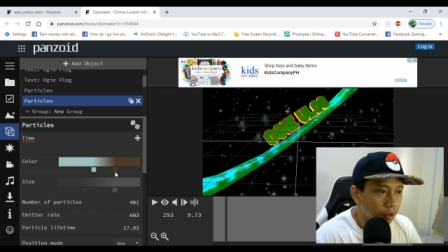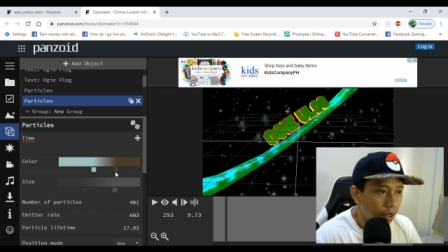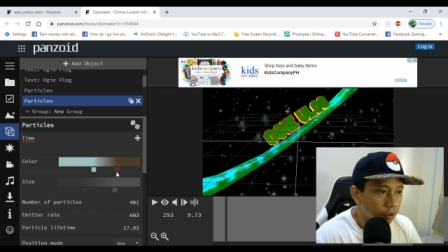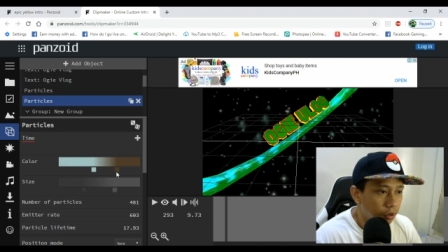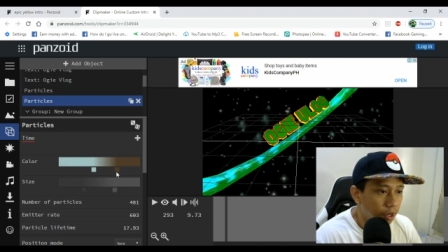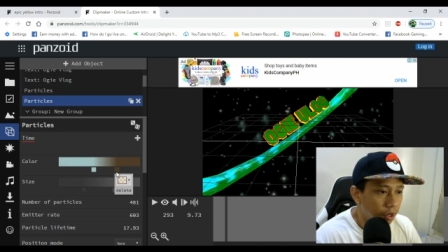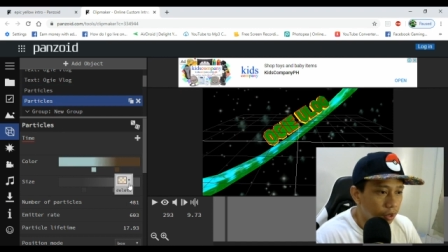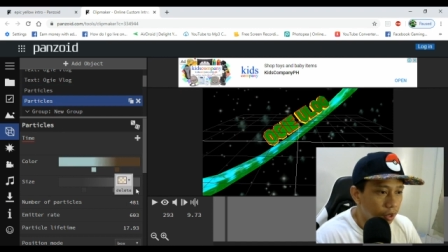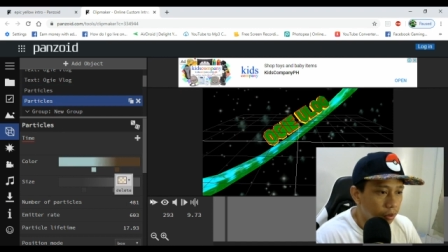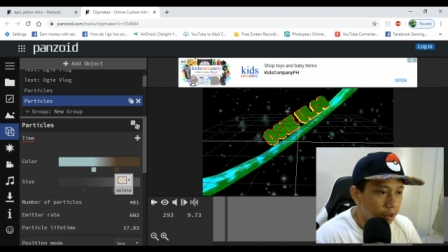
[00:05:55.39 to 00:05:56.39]
Halos green
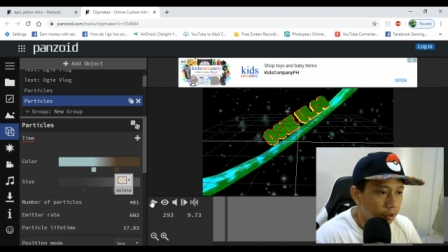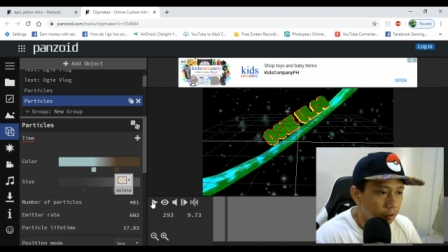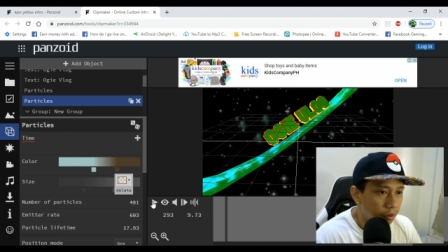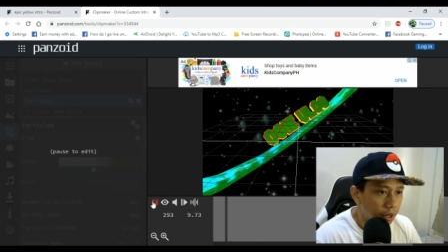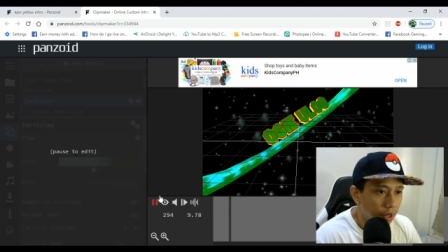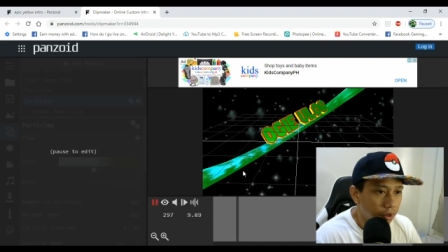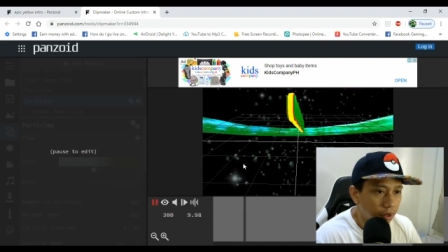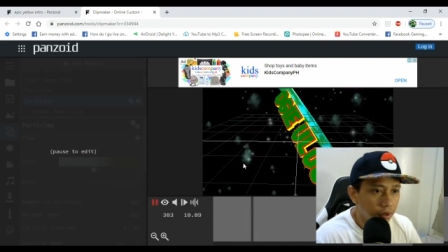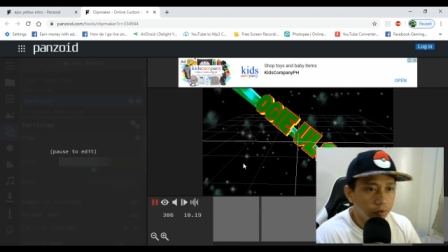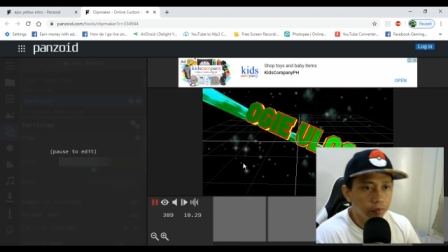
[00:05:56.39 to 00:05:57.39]
din naman. Play
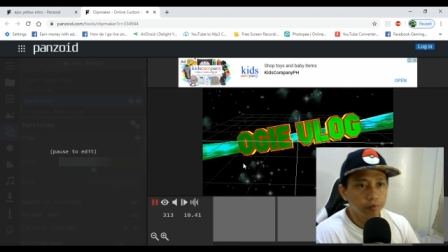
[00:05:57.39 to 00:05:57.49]
natin.